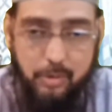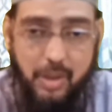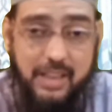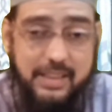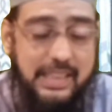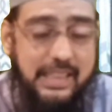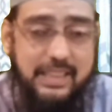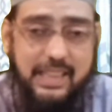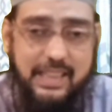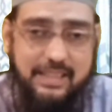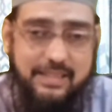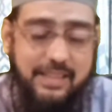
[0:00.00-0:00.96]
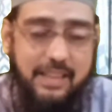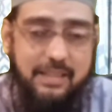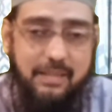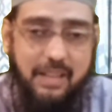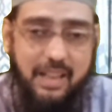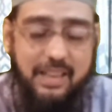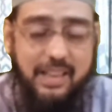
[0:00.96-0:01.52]
तो हकीकी इज़्ज़त
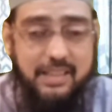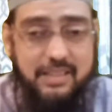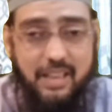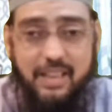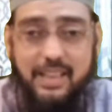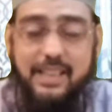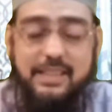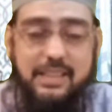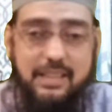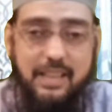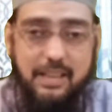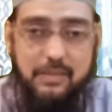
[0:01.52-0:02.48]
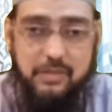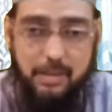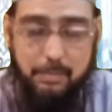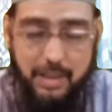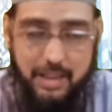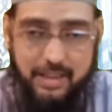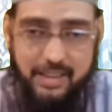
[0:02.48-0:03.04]
अल्लाह ताला की तरफ से
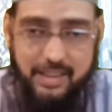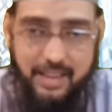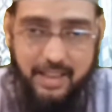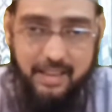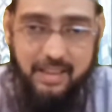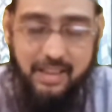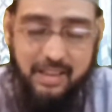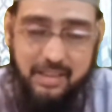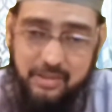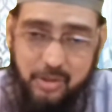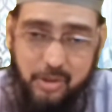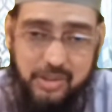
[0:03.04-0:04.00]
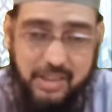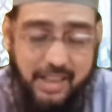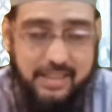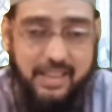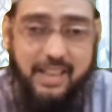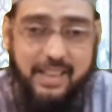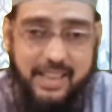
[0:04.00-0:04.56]
मिलती है जो
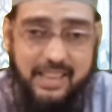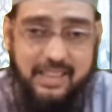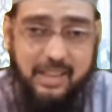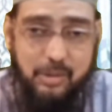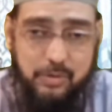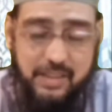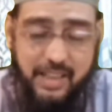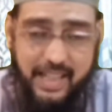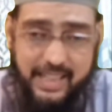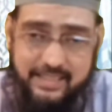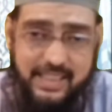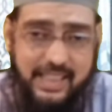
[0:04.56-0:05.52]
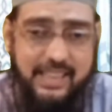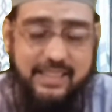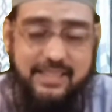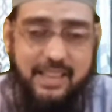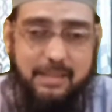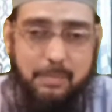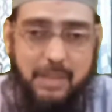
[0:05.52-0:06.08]
चाहता है कि उसे ऐसी
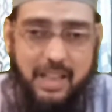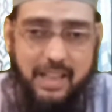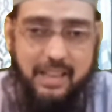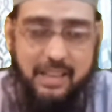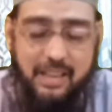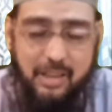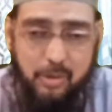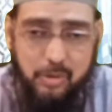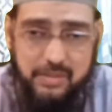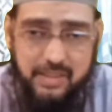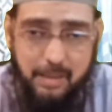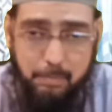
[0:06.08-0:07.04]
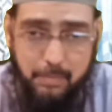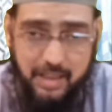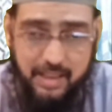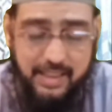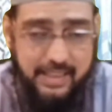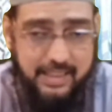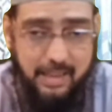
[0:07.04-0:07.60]
इज़्ज़त मिले उसके
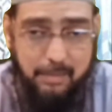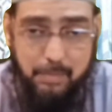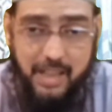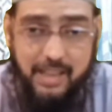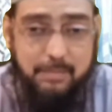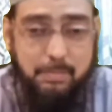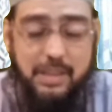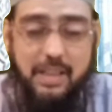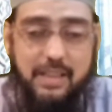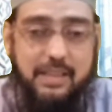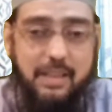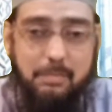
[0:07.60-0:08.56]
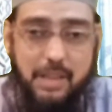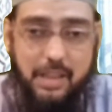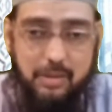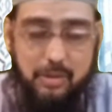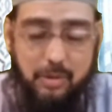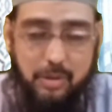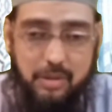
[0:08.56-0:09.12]
मरने के बाद भी ख़त्म ना
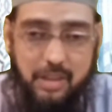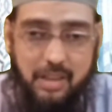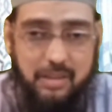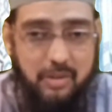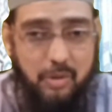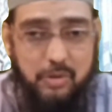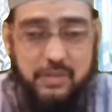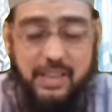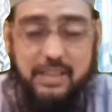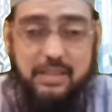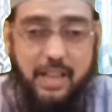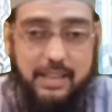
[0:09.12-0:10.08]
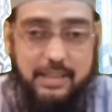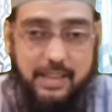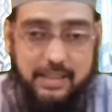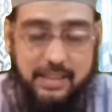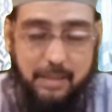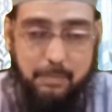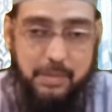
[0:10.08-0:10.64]
हो तो उसे चाहिए
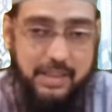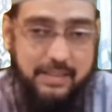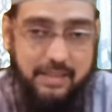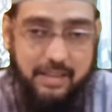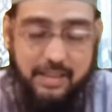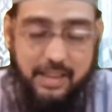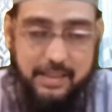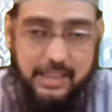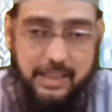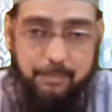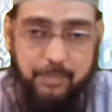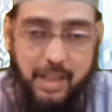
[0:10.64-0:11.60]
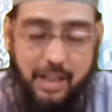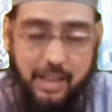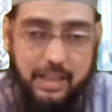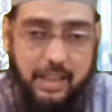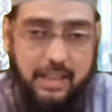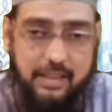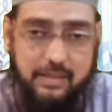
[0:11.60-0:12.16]
कि अपनी ज़िंदगी
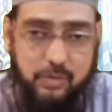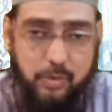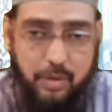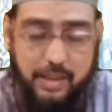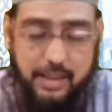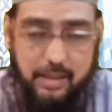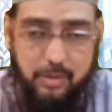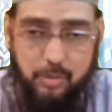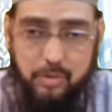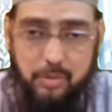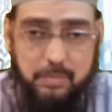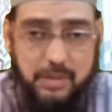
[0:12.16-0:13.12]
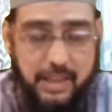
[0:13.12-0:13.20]
अल्लाह रसूल के हुक्म